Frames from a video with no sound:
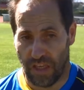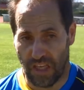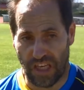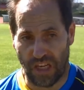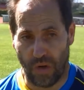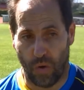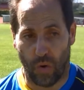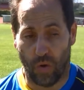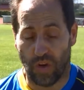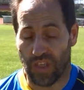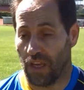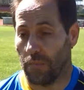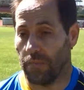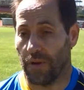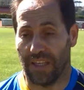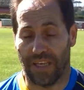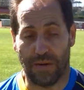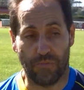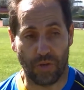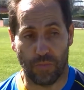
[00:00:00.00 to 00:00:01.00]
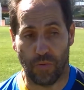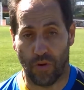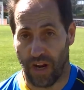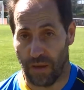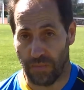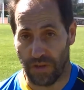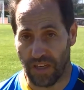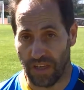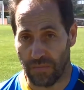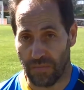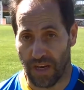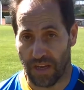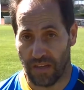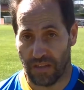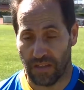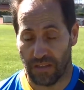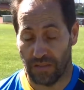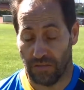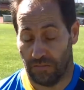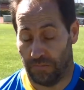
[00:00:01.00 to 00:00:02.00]
y luego es que perdíamos por la mínima
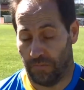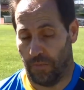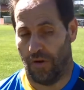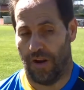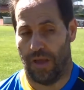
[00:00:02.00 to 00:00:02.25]
por